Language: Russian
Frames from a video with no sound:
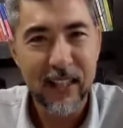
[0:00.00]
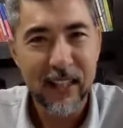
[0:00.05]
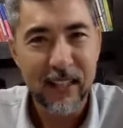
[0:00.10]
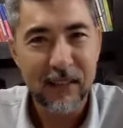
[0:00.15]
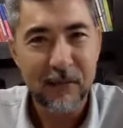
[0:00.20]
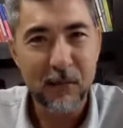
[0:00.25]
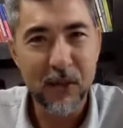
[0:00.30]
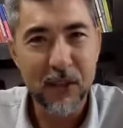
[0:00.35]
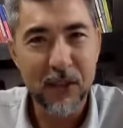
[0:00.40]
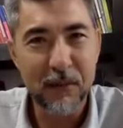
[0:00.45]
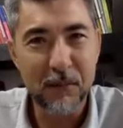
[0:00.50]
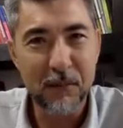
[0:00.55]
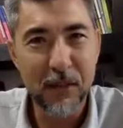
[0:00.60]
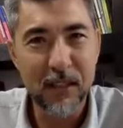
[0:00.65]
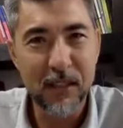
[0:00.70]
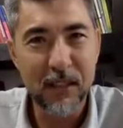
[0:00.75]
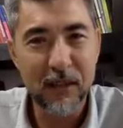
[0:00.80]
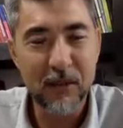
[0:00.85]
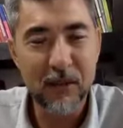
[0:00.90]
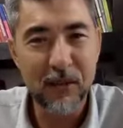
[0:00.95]
Может
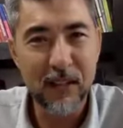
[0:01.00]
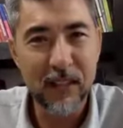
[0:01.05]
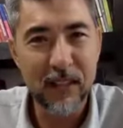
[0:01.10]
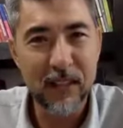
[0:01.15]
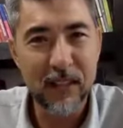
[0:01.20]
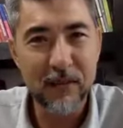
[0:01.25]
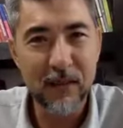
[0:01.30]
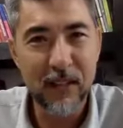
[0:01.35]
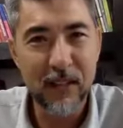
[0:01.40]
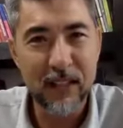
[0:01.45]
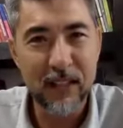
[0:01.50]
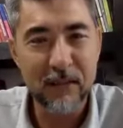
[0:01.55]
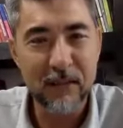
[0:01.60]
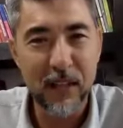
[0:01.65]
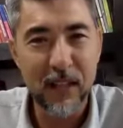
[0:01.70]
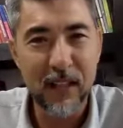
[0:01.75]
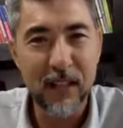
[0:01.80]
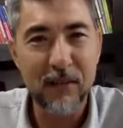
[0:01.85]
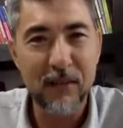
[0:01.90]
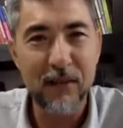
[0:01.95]
быть, кто-то из вас в
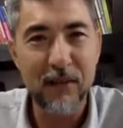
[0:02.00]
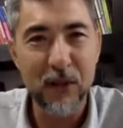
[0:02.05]
молитве